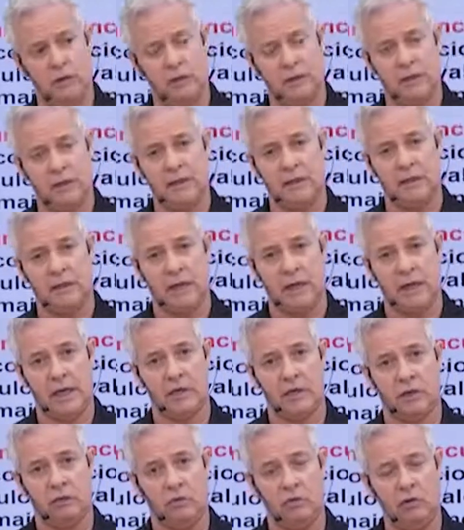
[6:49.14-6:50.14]
da
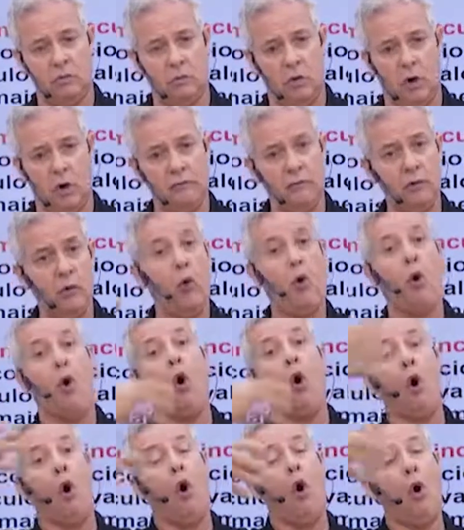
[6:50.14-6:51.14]
metragem do imóvel
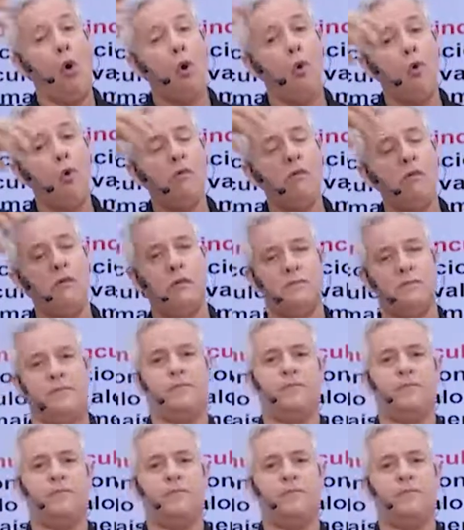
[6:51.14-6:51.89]
ou